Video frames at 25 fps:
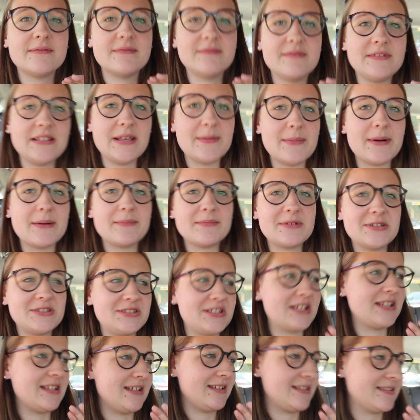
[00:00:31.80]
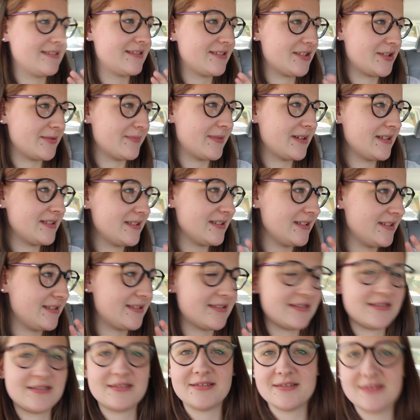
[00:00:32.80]
nie mam gdzie ich trzymać i
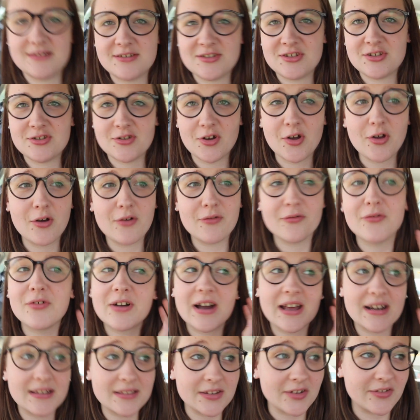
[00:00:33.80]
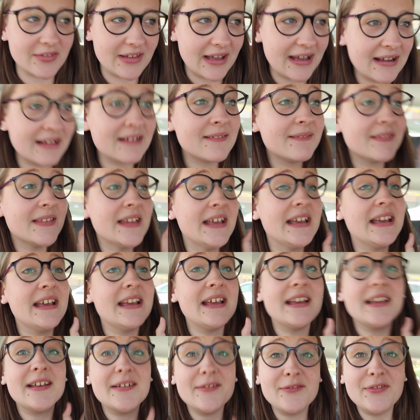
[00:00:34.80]
stoją w kartonach,
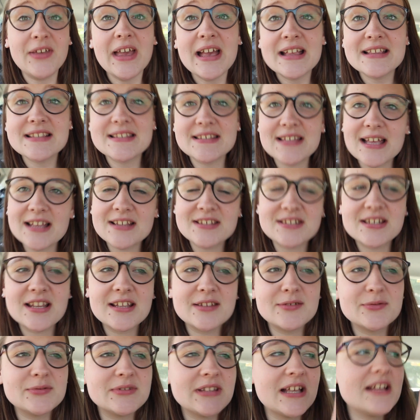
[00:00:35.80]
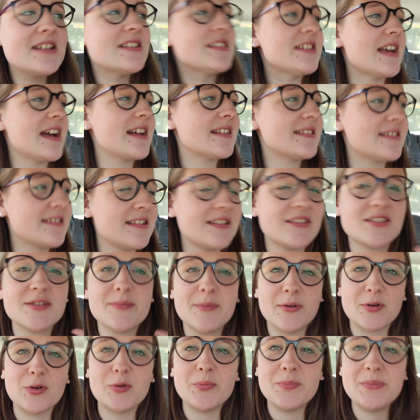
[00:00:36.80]
więc nadszedł ten czas,
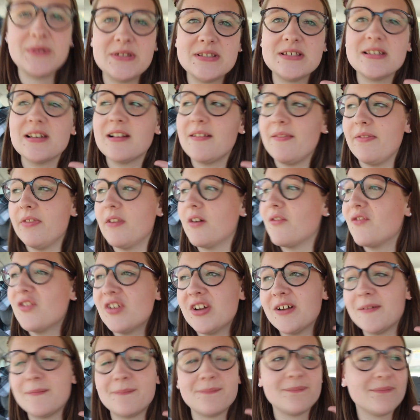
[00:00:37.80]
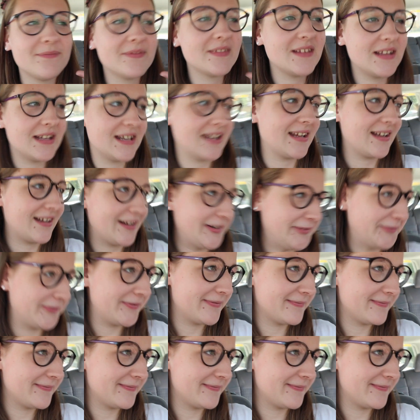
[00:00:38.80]
żeby kupić nowy regał.